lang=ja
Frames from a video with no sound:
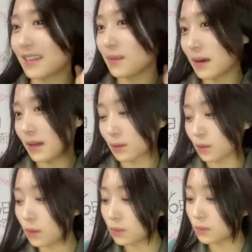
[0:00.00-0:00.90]
でもあ
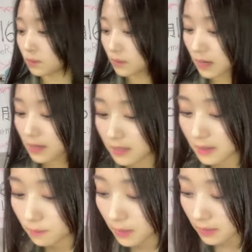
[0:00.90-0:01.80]
と5分配
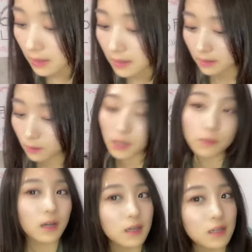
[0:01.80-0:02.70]
信まで
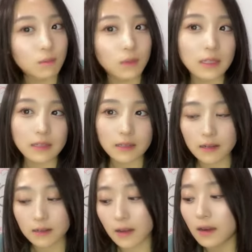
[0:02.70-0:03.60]
コラボ配信まで時
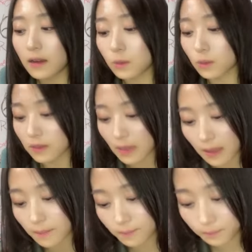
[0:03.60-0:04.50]
間があるの
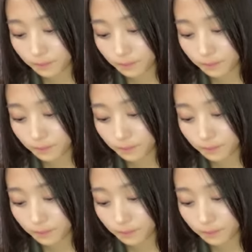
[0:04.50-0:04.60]
で